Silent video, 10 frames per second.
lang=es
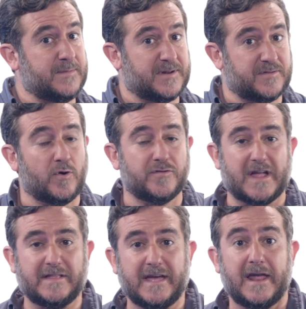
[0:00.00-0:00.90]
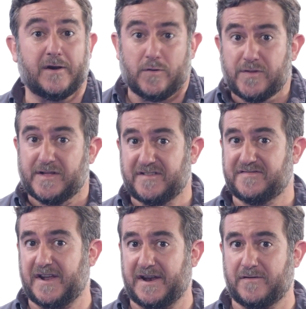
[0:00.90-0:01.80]
de inversión constante reduces
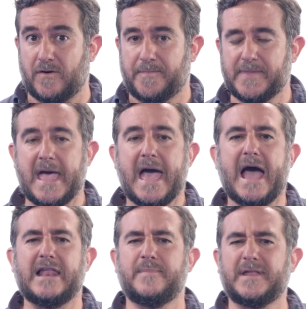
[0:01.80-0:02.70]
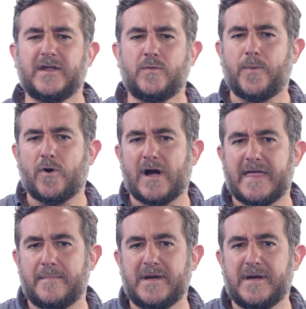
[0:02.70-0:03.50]
este riesgo. Al invertir un poco cada